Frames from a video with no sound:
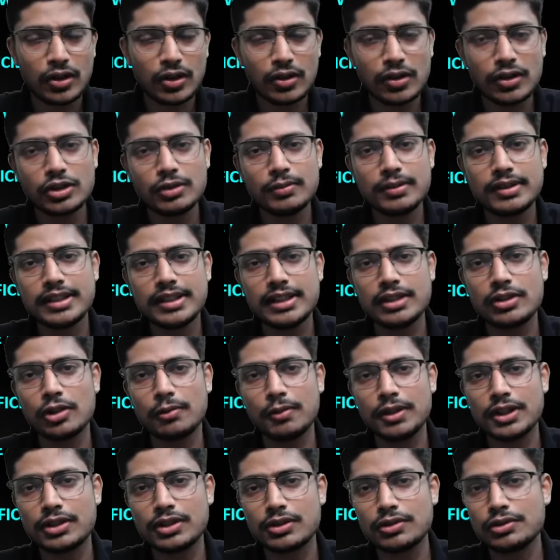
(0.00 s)
তখন তুমি কি
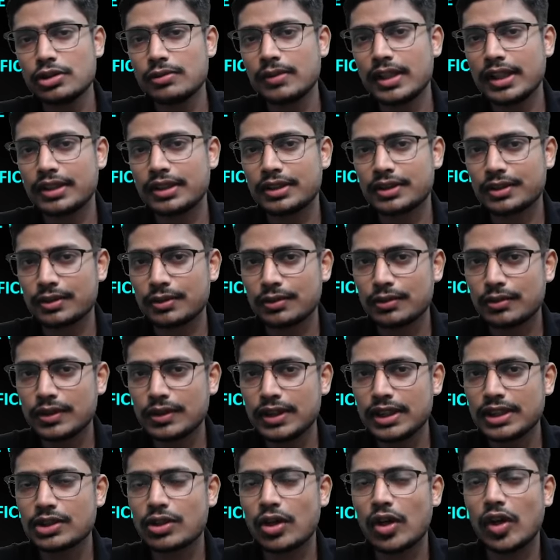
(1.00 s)
করবে শুধুমাত্র
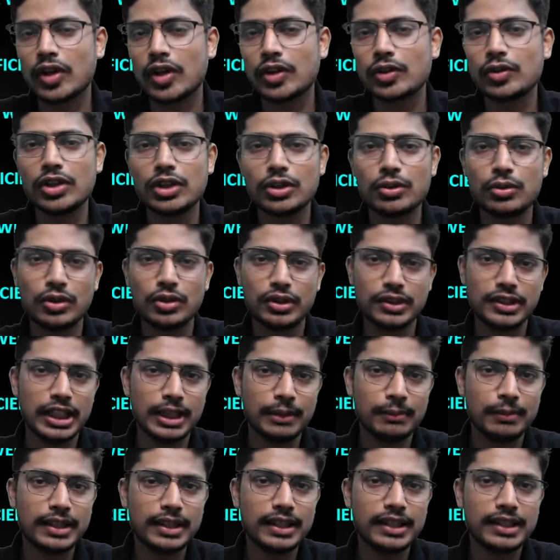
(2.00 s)
ওই শর্ট গুলো
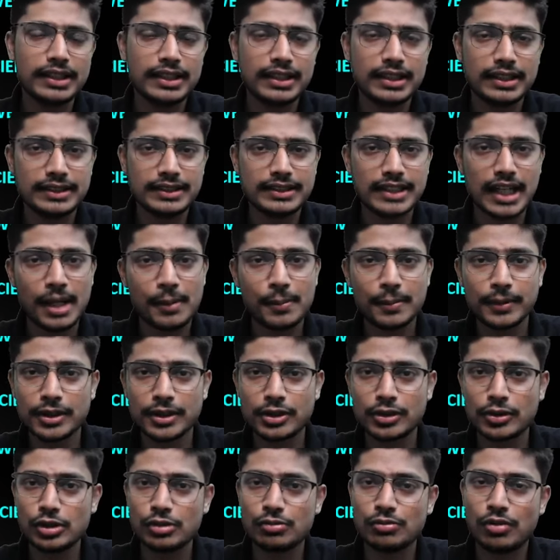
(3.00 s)
দেখবে যার
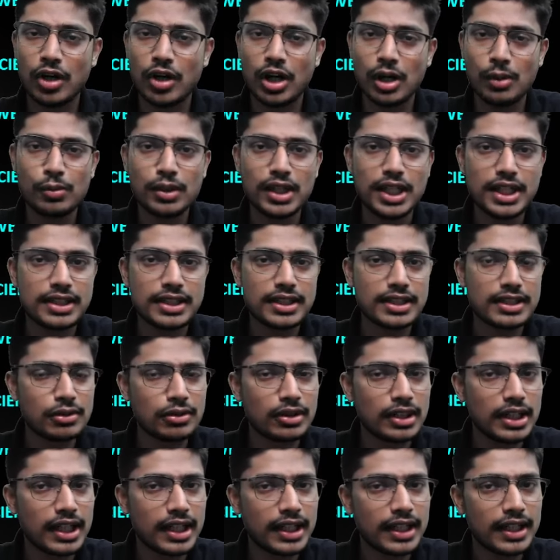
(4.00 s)
মধ্যে শুধু ফর্মুলেশন
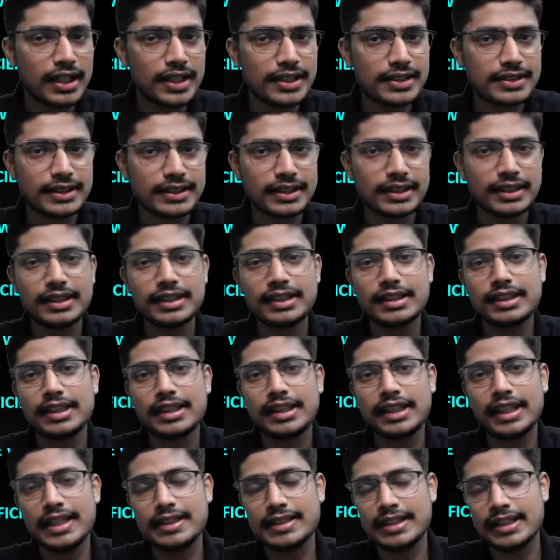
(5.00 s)
গুলো লেখা আছে
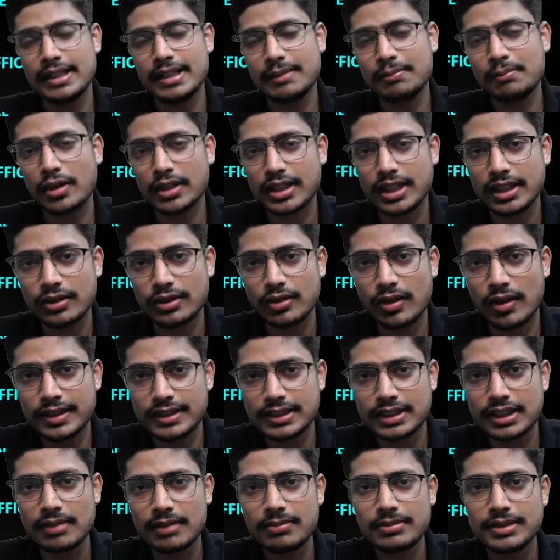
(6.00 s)
এছাড়া ইম্পর্টেন্ট
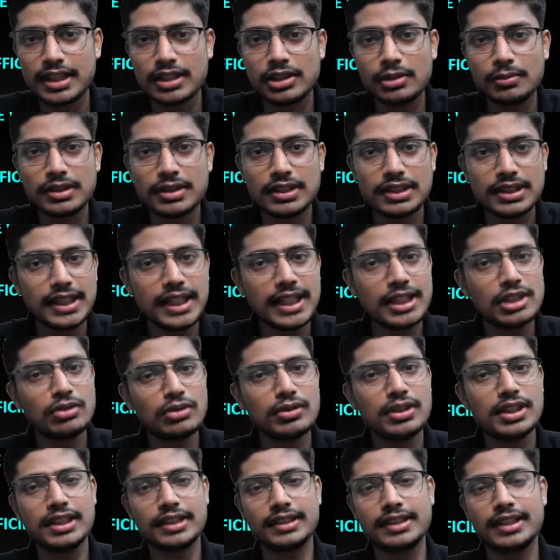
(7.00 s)
কনসেপ্ট যেটা তুমি
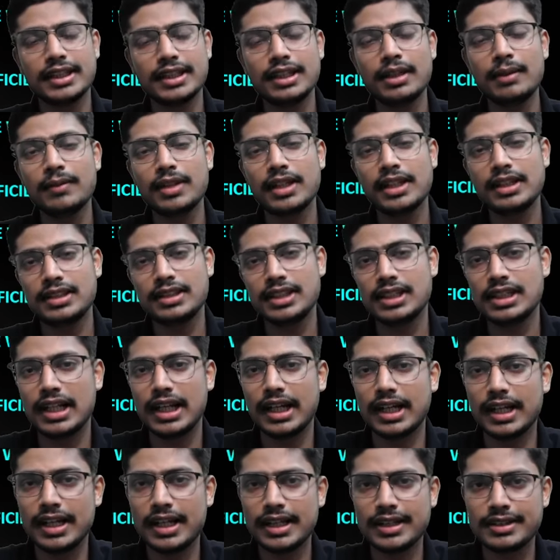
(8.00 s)
শিখেছো নিজের থেকে সেটা
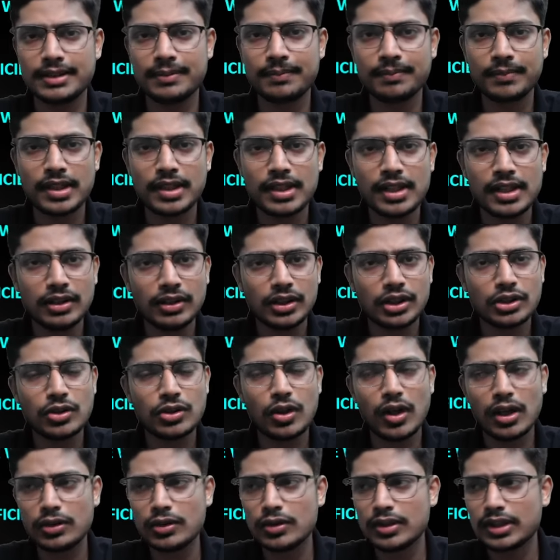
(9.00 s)
লেখা আছে তো
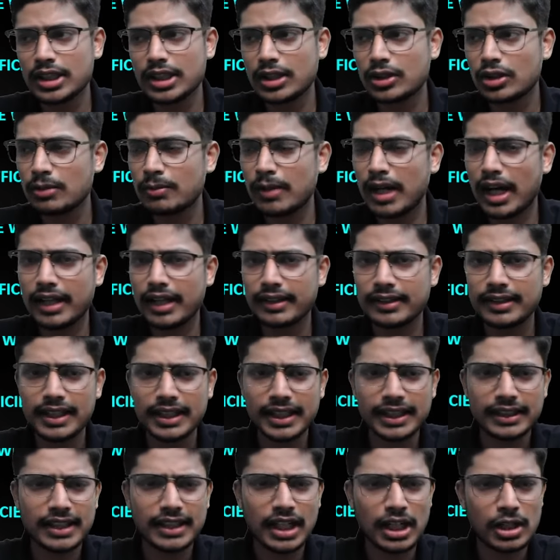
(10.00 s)
শর্ট নোট কি করে বানাতে
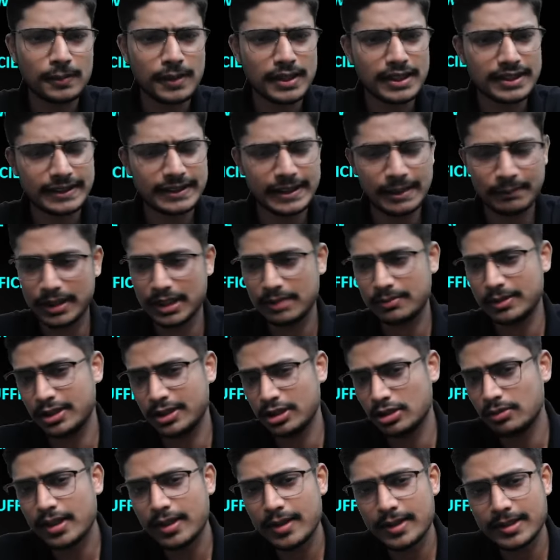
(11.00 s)
লাগে তার উপর একটা সেপারেট
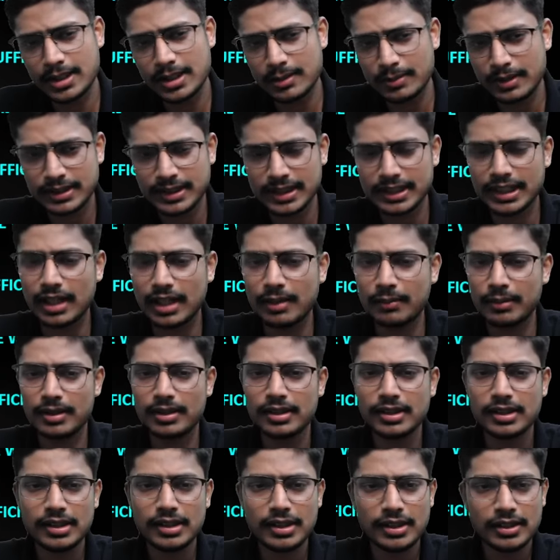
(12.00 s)
ভিডিও বানানো যাবে সেটা
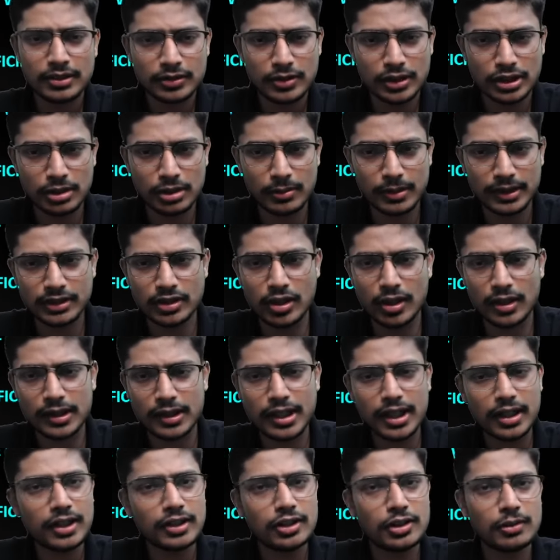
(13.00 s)
আমরা যদি তোমাদের
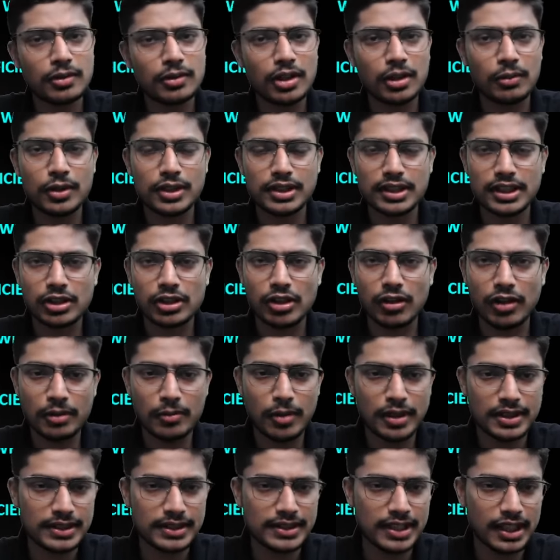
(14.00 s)
দরকার হয় তোমরা অবশ্যই
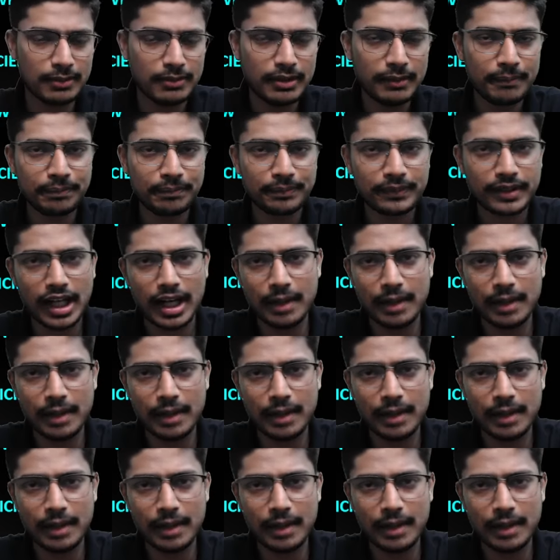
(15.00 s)
কমেন্ট বক্সে জানাবে